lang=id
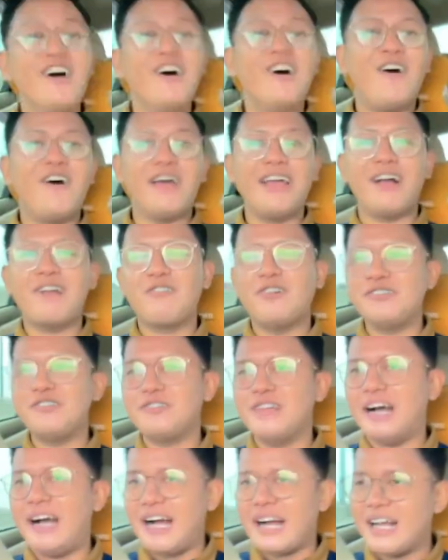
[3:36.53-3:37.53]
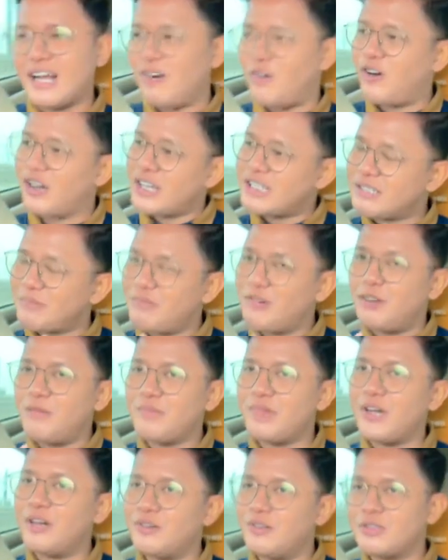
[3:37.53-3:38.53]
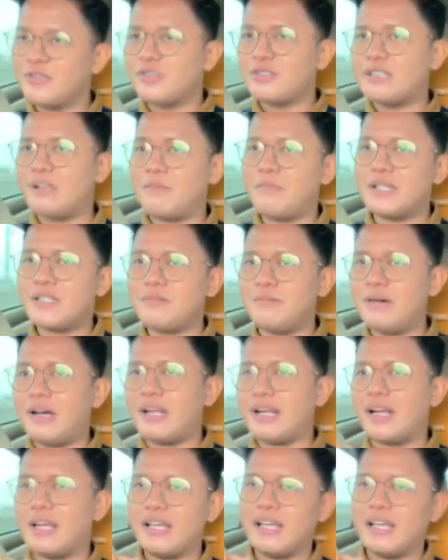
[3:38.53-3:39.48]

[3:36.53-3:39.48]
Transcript: oh ya gue juga agak worry sebelumnya untuk sampai Semarang